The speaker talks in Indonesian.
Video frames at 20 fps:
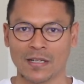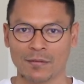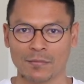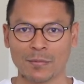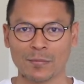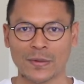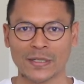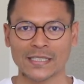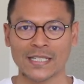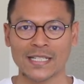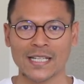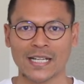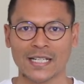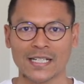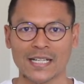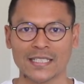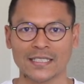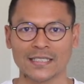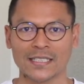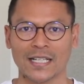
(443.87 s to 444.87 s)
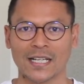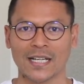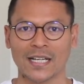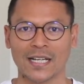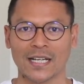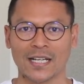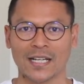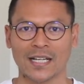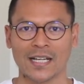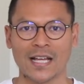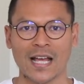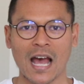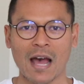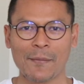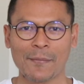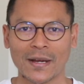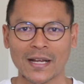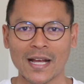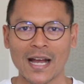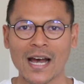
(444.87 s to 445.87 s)
mempertanyakan uh,
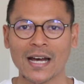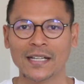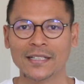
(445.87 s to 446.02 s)
apakah